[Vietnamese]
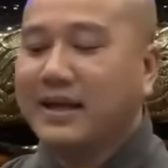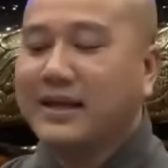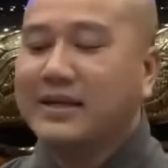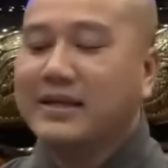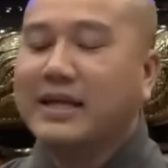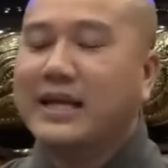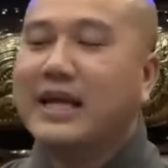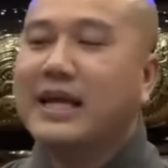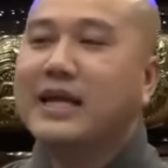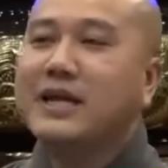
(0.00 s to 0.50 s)

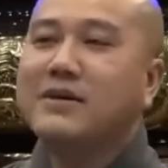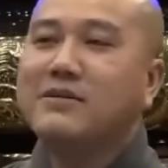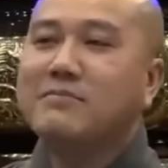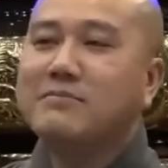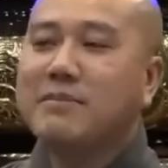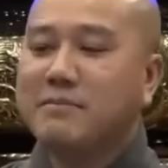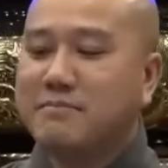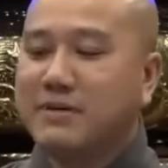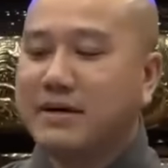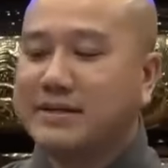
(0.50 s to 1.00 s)
Nếu
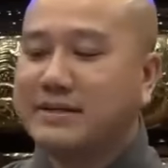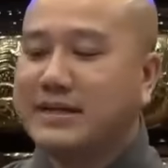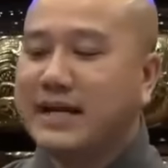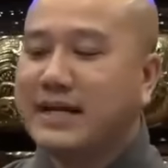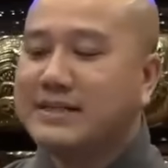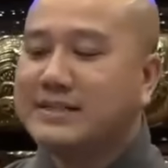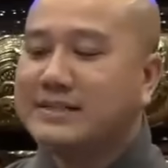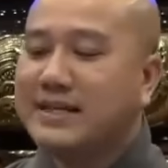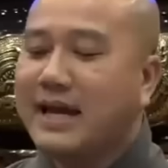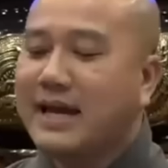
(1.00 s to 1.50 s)
mà mình
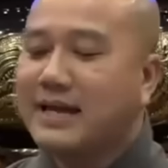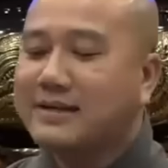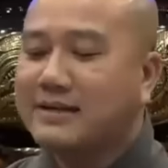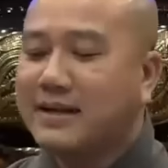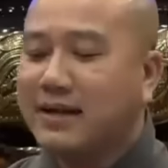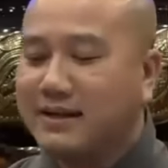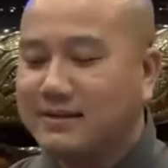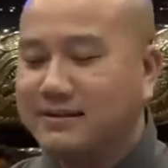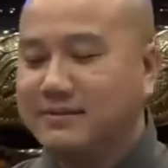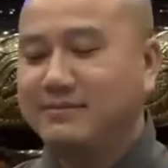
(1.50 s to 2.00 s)
đã xác
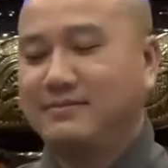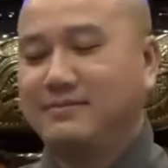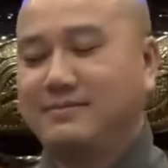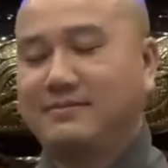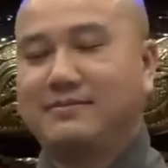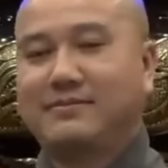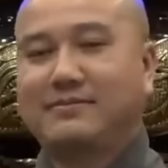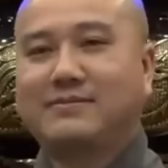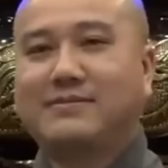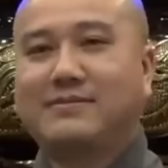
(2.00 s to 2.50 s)
định
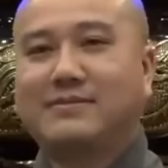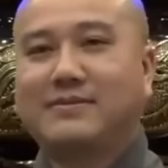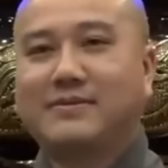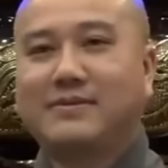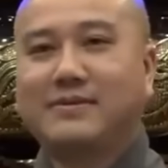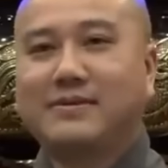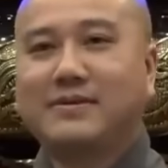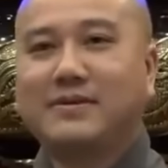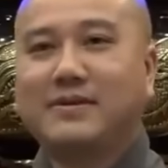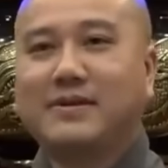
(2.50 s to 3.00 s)

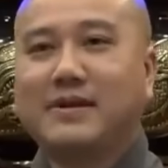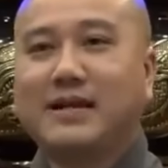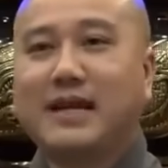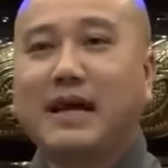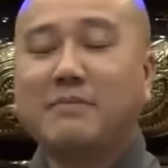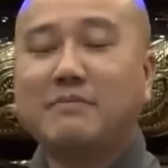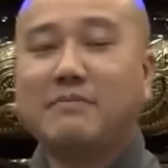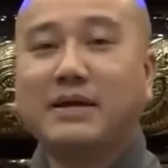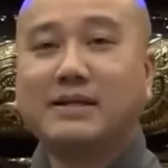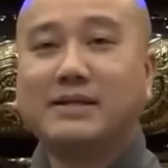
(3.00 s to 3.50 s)

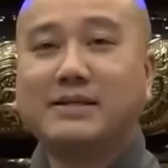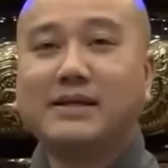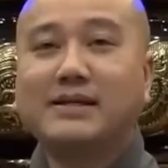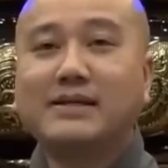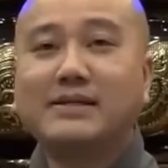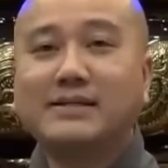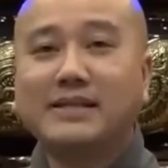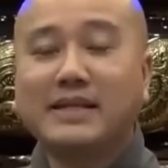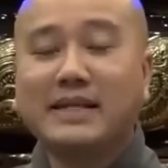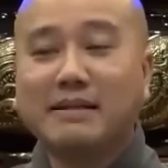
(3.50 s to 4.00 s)
là mình
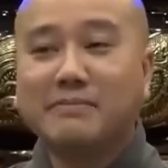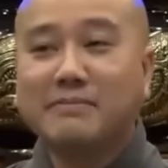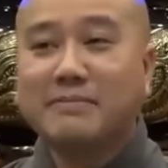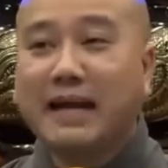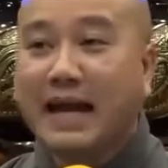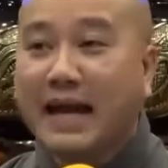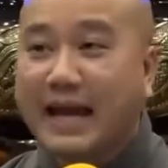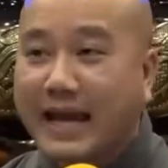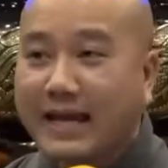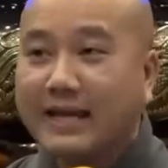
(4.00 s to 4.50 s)
thích niệm
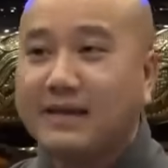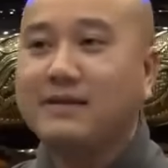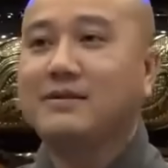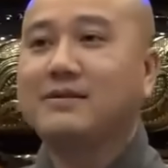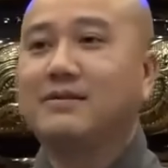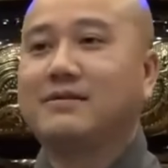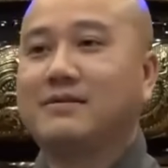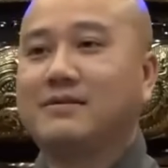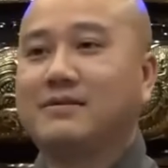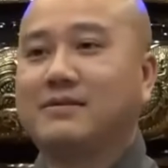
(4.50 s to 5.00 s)
hai,
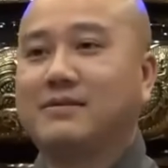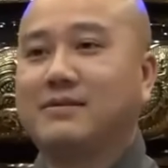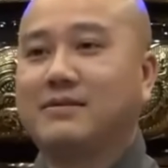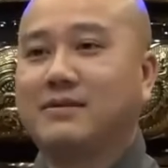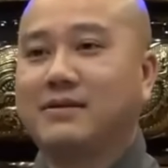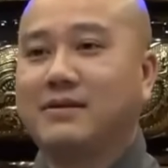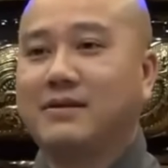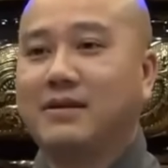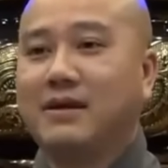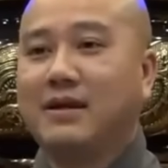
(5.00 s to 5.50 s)

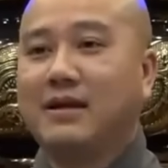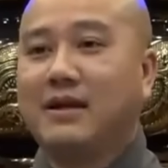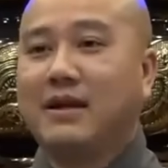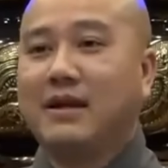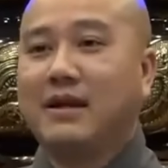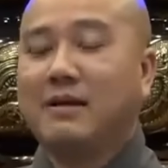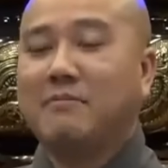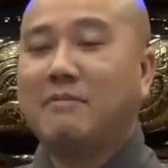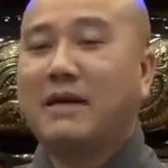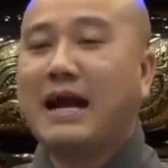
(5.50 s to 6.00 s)

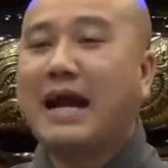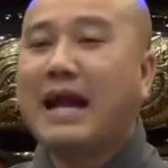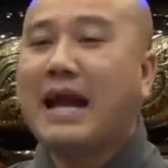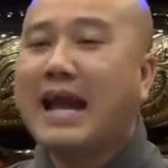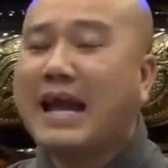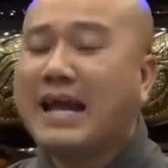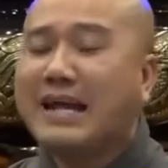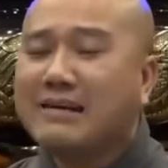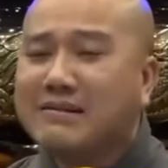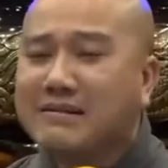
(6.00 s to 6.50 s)
mà
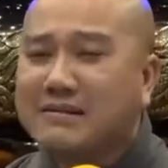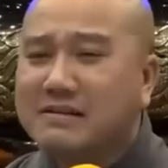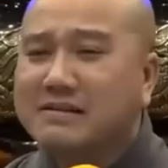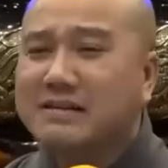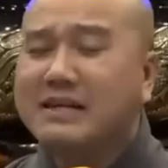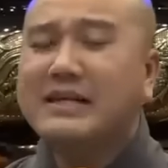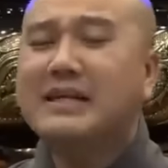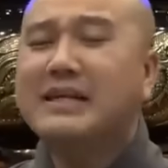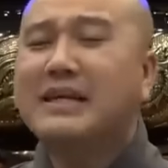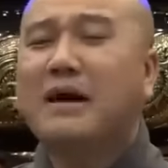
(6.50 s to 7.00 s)
hai
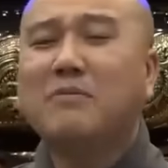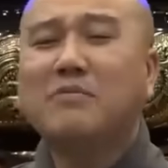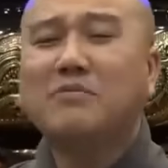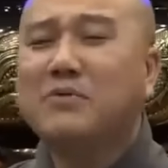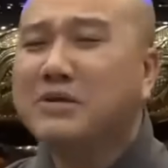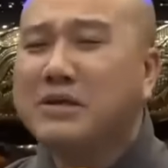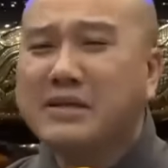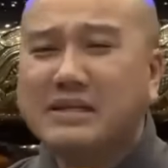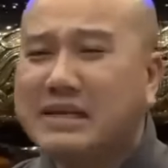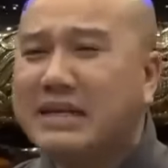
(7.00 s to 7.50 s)
người kia không
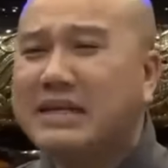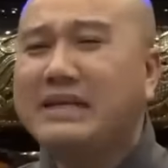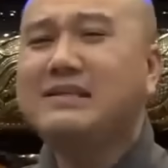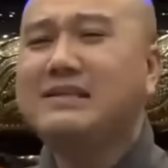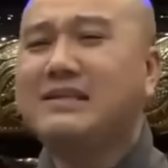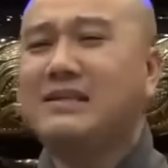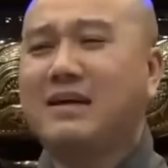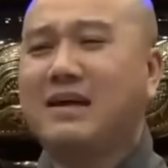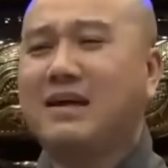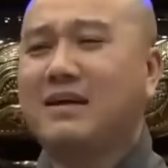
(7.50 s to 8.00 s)
có ý
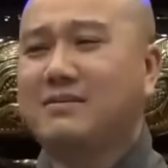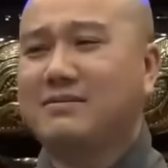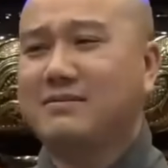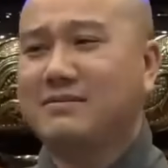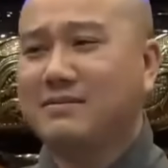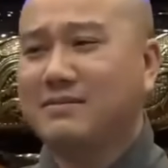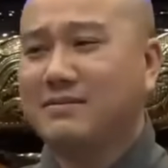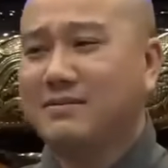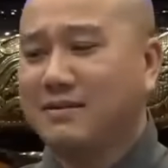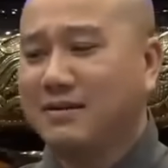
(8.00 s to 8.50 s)
kiến gì hết,
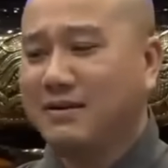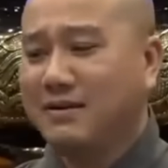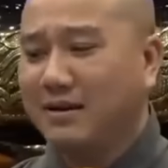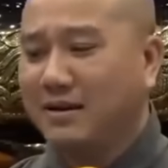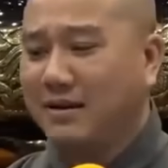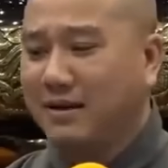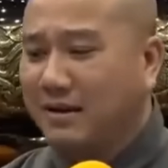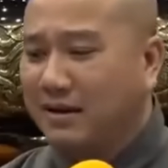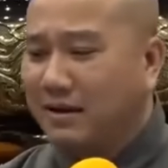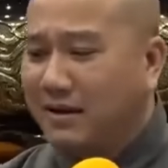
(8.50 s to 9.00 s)

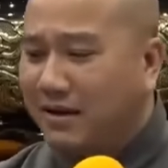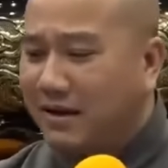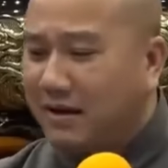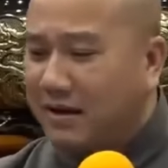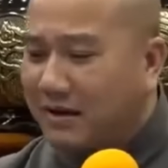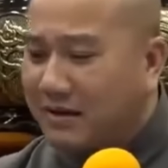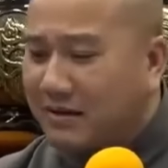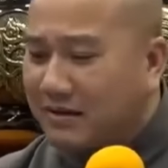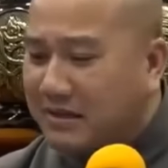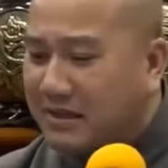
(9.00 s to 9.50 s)

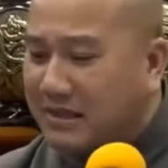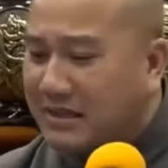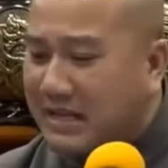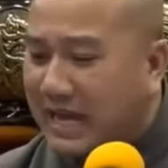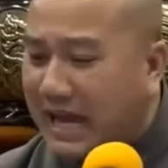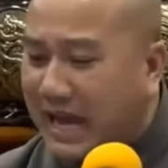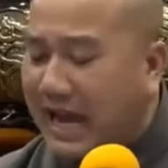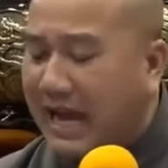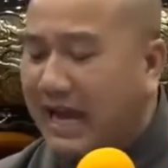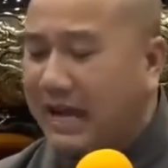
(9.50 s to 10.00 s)
Di
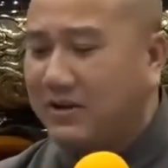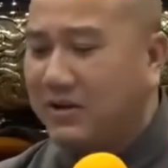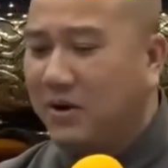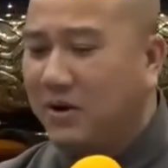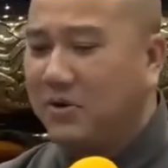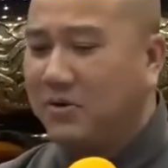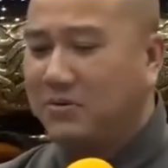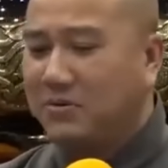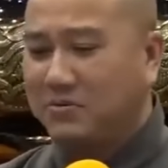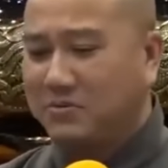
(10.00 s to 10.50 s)
Đà
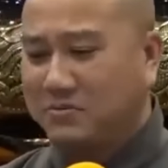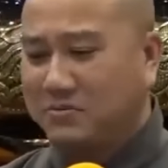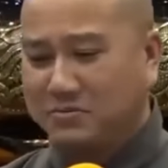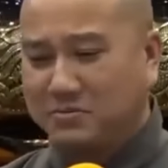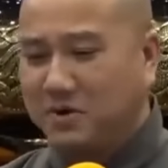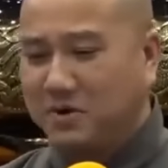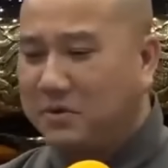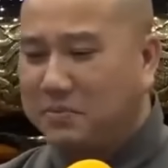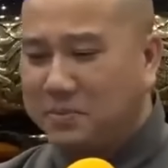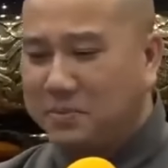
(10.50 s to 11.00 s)
no
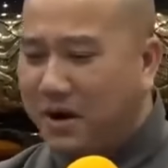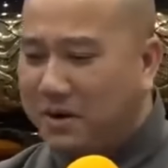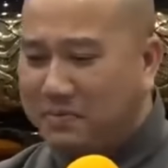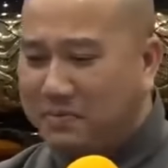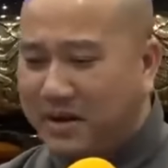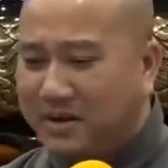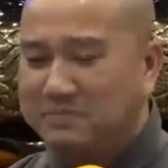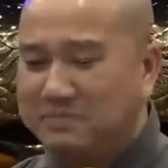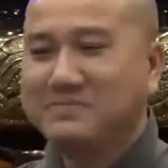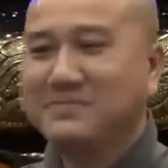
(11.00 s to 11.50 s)

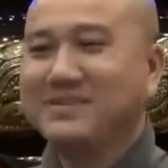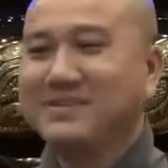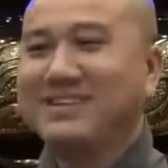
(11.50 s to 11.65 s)
problem,